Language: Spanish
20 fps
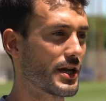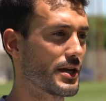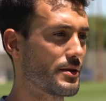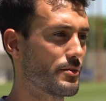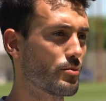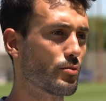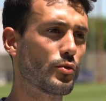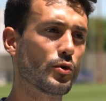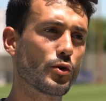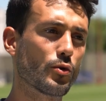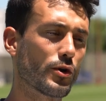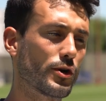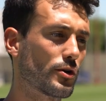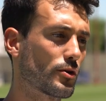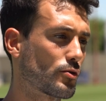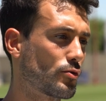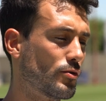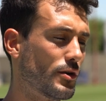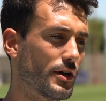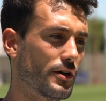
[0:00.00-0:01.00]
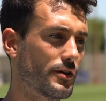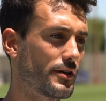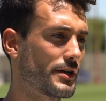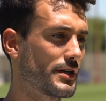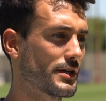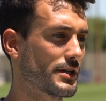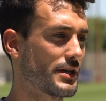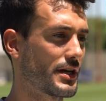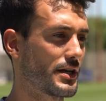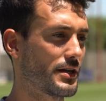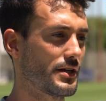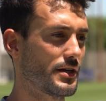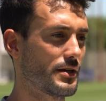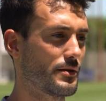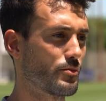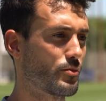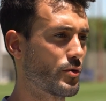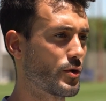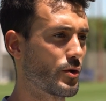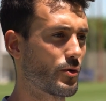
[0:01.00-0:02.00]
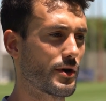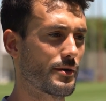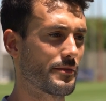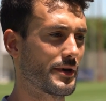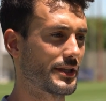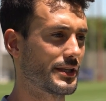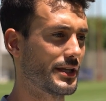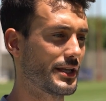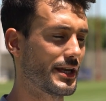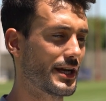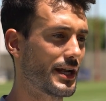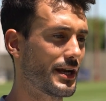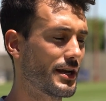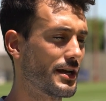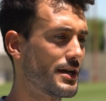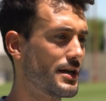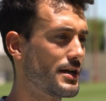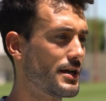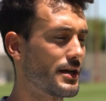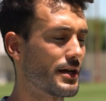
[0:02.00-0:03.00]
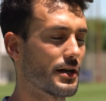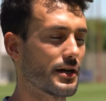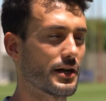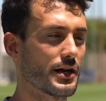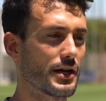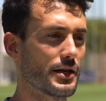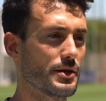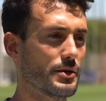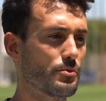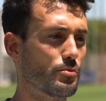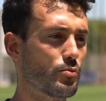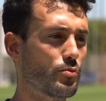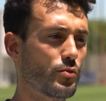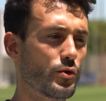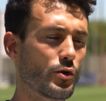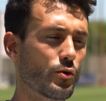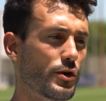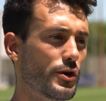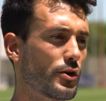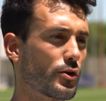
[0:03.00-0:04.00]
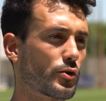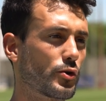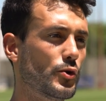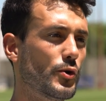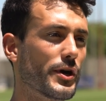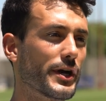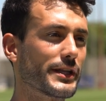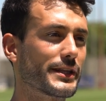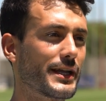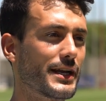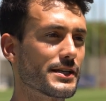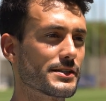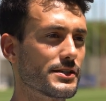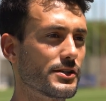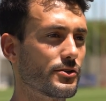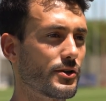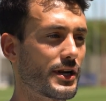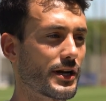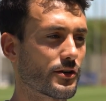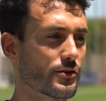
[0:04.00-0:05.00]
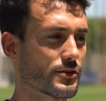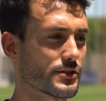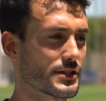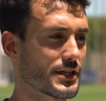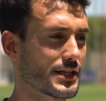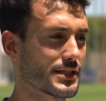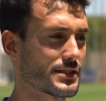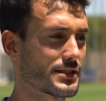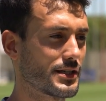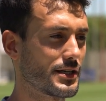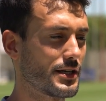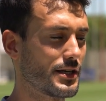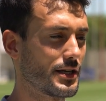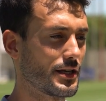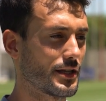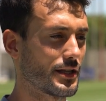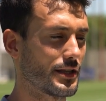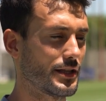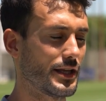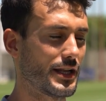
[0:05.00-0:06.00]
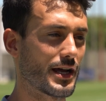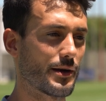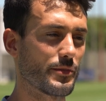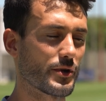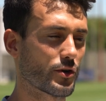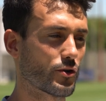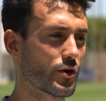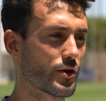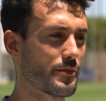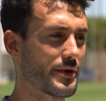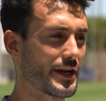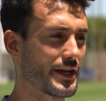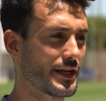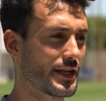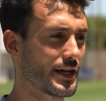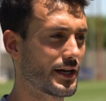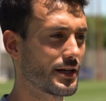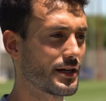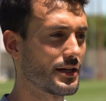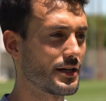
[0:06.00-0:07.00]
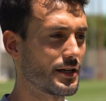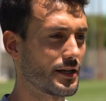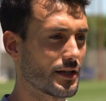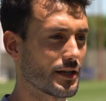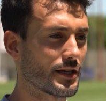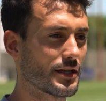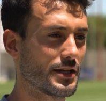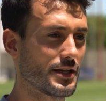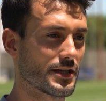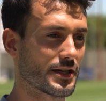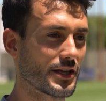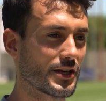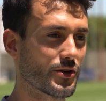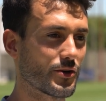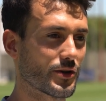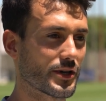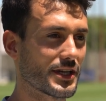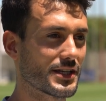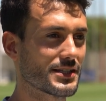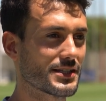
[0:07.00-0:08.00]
hay muy buenos jugadores, que hay muy buen material, hay muy buenos clubes que están haciendo las cosas de la mejor manera y creo que